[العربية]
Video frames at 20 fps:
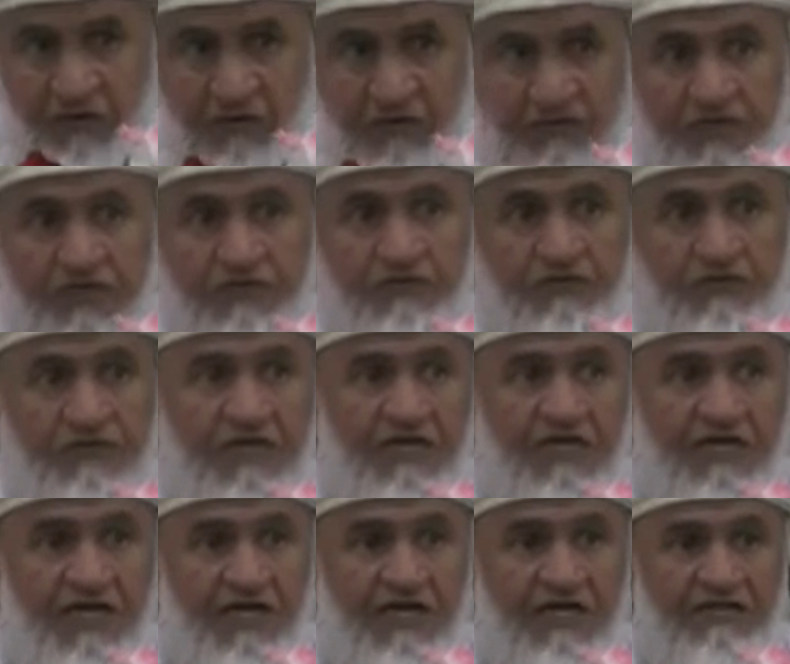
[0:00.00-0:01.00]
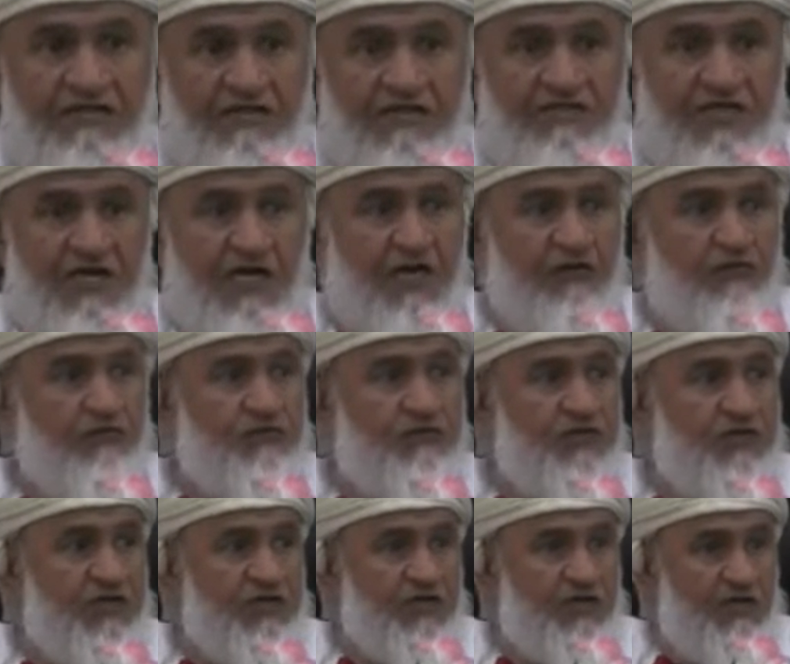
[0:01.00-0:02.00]
ووجدت تلك الأجهزة قد
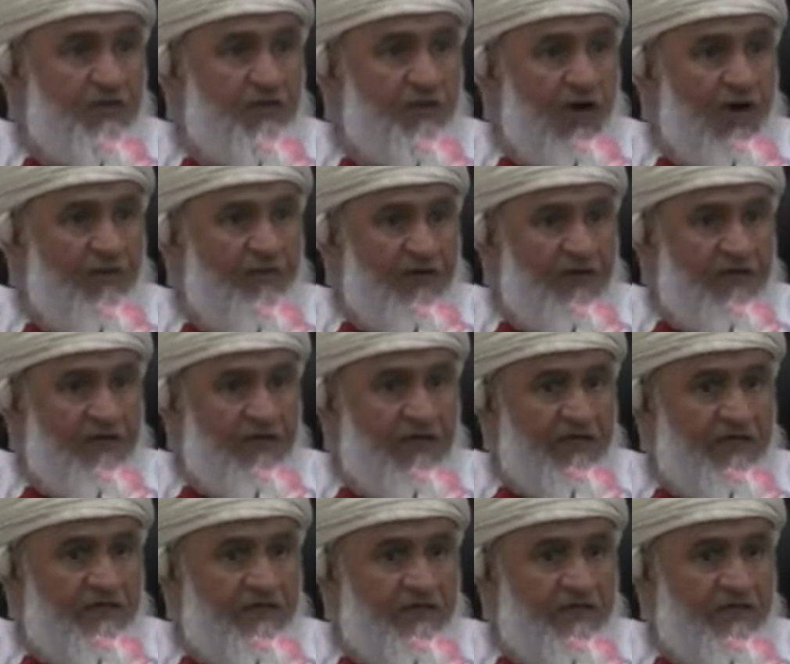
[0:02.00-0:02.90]
أجريت له عملية